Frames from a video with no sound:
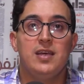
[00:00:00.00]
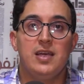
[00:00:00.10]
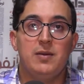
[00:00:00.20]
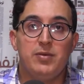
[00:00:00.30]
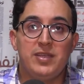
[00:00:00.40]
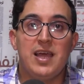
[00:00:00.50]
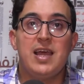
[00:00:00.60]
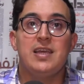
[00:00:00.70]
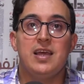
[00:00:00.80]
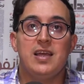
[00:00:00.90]
آه،
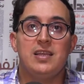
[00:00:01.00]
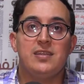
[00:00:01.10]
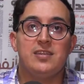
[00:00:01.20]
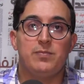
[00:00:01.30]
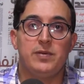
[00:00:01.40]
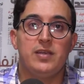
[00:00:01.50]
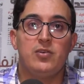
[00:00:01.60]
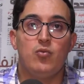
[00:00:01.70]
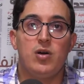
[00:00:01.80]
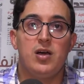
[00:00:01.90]
بدايه
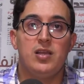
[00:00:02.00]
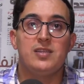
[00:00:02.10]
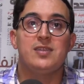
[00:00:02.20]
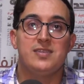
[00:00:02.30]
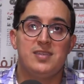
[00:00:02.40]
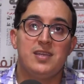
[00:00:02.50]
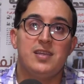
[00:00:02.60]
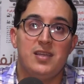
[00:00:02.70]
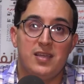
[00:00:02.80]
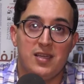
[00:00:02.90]
لتطبيق
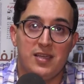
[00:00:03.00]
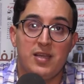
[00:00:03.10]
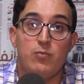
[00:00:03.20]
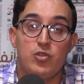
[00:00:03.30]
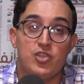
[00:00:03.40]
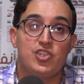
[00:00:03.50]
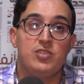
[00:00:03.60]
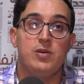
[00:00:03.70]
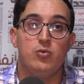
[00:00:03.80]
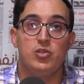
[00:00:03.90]
ولتنزيل النموذج
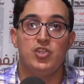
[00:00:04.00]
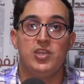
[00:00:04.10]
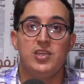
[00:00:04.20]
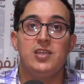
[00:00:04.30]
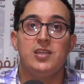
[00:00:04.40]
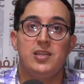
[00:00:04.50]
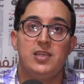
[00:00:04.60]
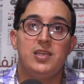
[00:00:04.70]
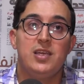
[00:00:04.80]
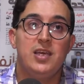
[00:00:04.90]
التنموي الجديد
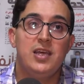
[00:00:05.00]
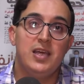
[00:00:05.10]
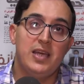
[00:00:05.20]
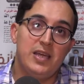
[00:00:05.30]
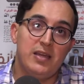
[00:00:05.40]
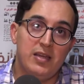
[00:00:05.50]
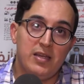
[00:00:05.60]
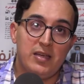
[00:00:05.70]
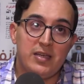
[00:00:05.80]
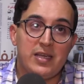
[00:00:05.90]
اللي
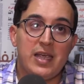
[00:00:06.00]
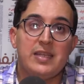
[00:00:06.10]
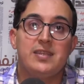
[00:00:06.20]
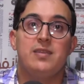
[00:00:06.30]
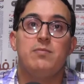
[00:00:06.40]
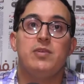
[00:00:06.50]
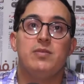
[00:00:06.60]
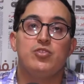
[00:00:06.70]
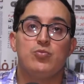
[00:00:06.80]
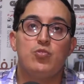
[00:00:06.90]
آه،
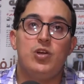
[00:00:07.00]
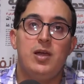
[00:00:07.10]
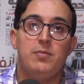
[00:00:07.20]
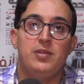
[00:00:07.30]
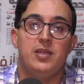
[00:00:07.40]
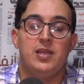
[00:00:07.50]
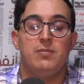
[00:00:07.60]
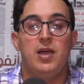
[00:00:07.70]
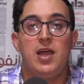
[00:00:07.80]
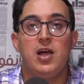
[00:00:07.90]
كيتضمن مجموعه من
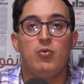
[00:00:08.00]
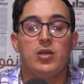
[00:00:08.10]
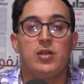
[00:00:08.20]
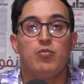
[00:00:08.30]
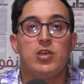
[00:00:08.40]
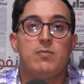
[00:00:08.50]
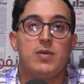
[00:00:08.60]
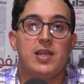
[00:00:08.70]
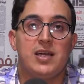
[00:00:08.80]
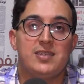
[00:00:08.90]
المحاور
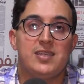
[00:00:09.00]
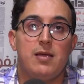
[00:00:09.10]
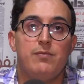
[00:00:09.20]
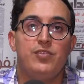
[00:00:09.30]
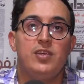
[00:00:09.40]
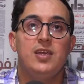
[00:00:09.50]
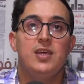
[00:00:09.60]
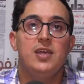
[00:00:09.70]
المهمه اللي غتساهم في